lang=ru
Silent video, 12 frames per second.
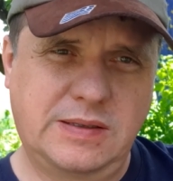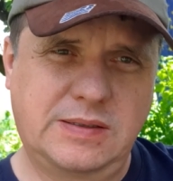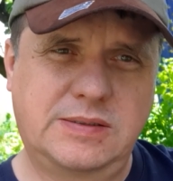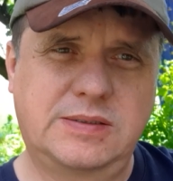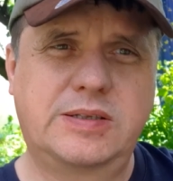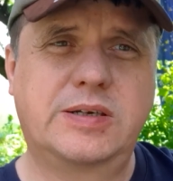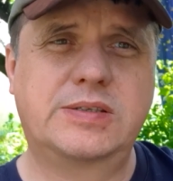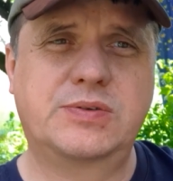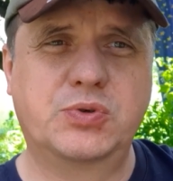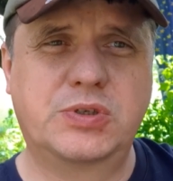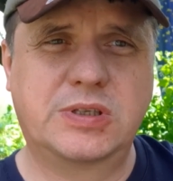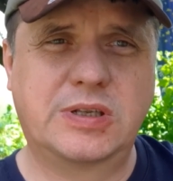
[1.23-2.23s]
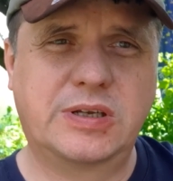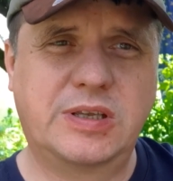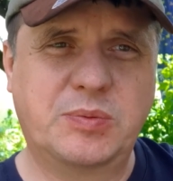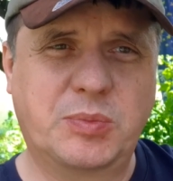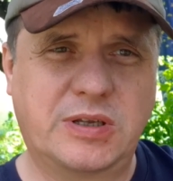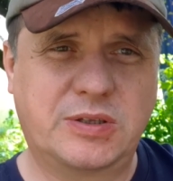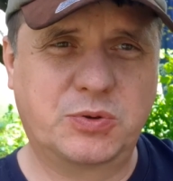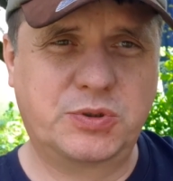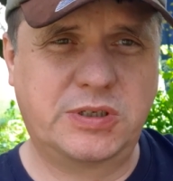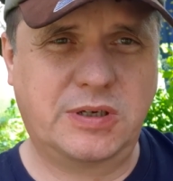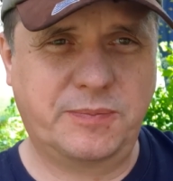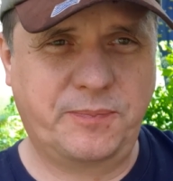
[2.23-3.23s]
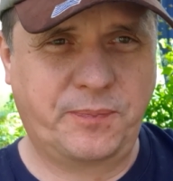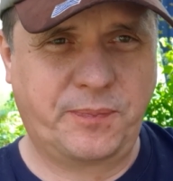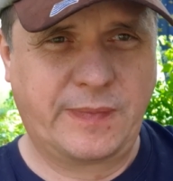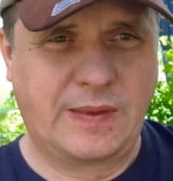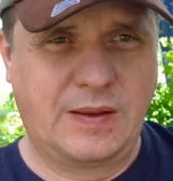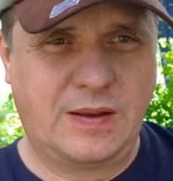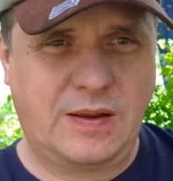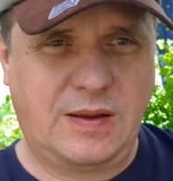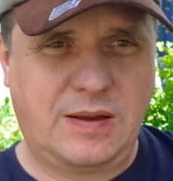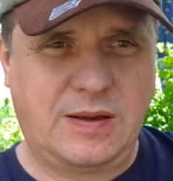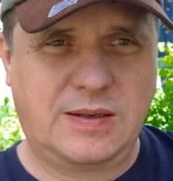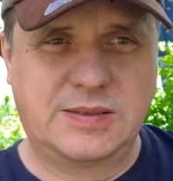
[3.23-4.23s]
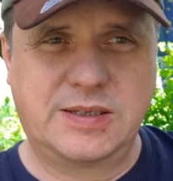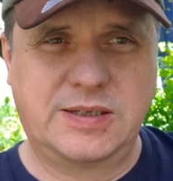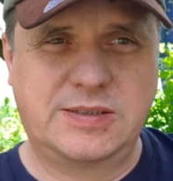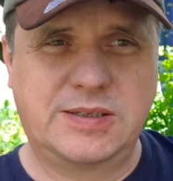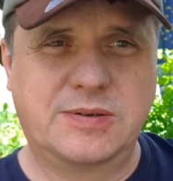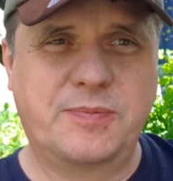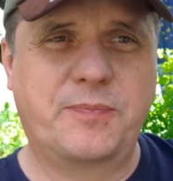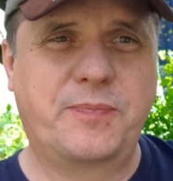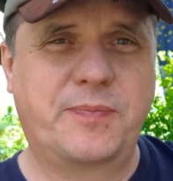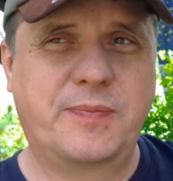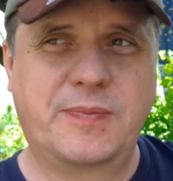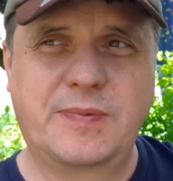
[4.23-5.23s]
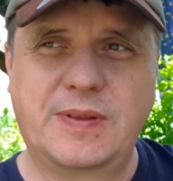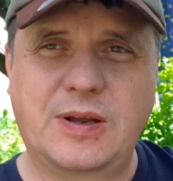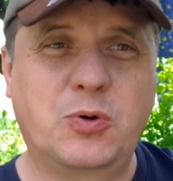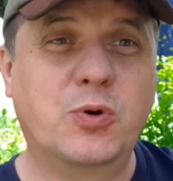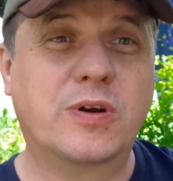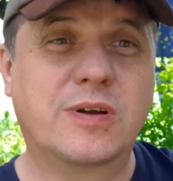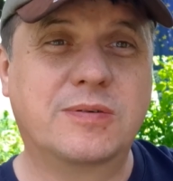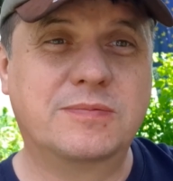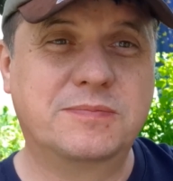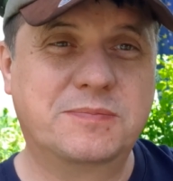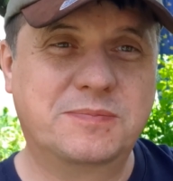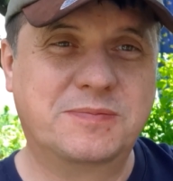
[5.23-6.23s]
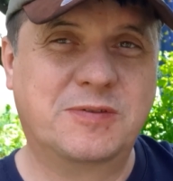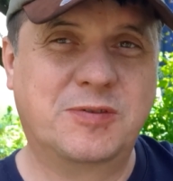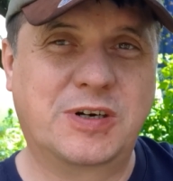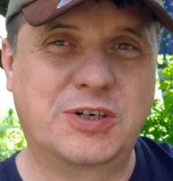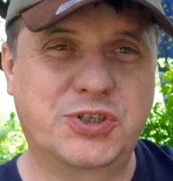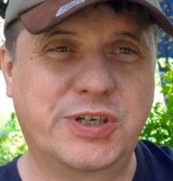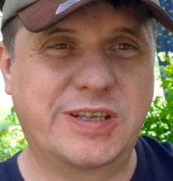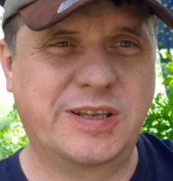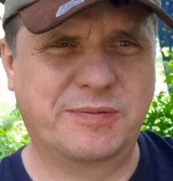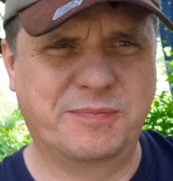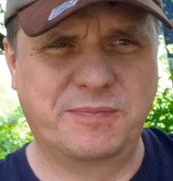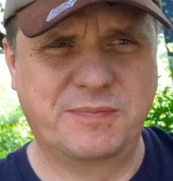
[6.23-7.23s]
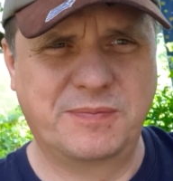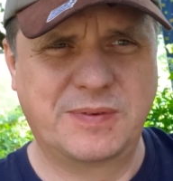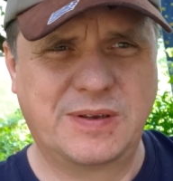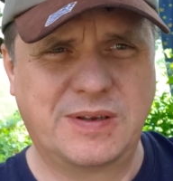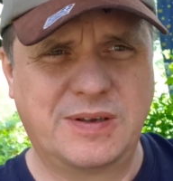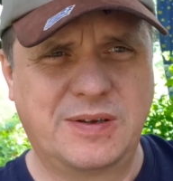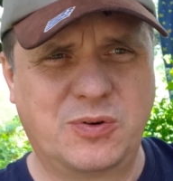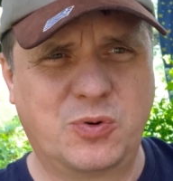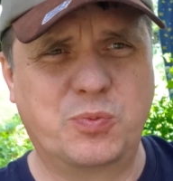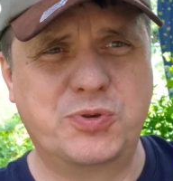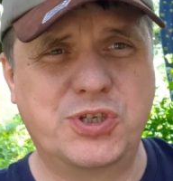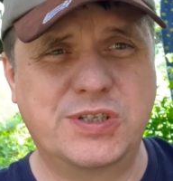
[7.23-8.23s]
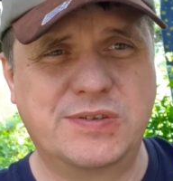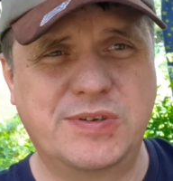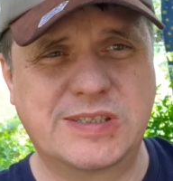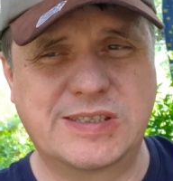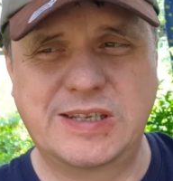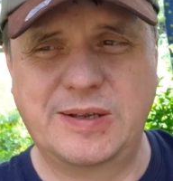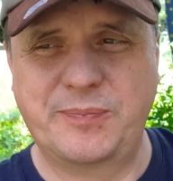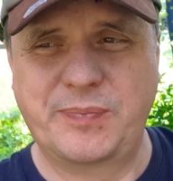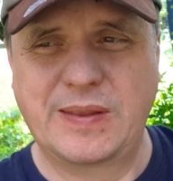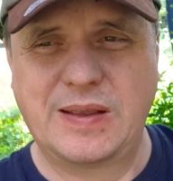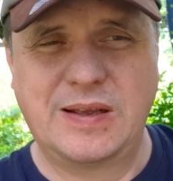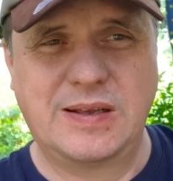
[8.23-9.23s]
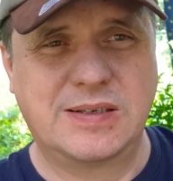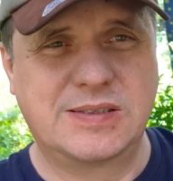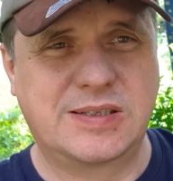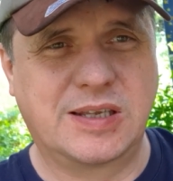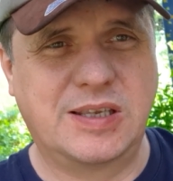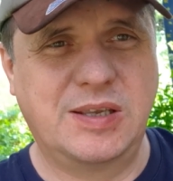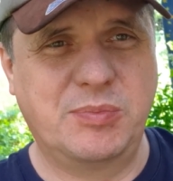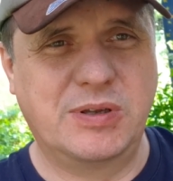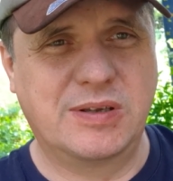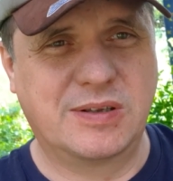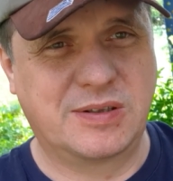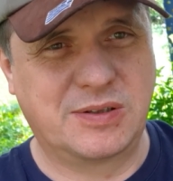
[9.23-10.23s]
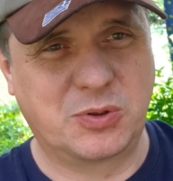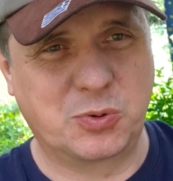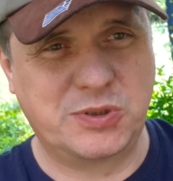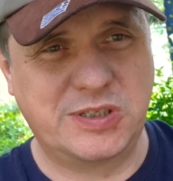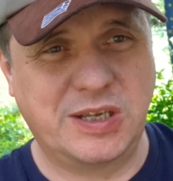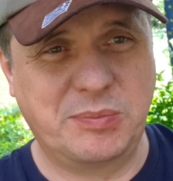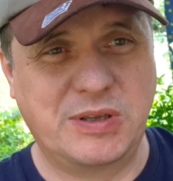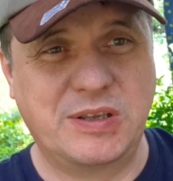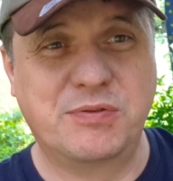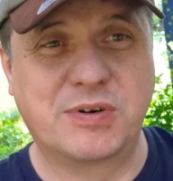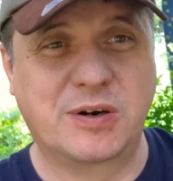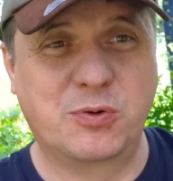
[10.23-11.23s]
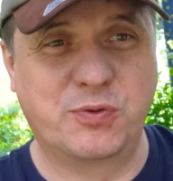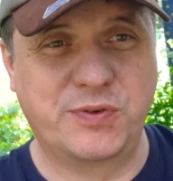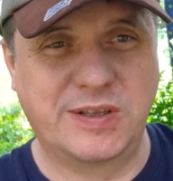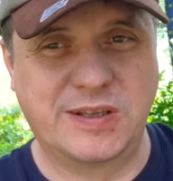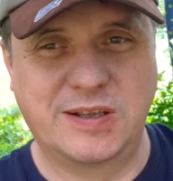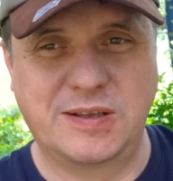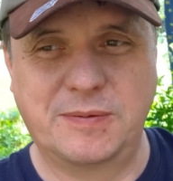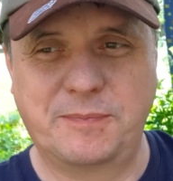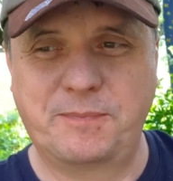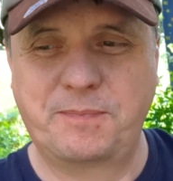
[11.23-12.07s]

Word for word: Здравствуйте, дорогие мои друзья! Знаете, такое выражение общеизвестное. С такими друзьями и врагов не надо.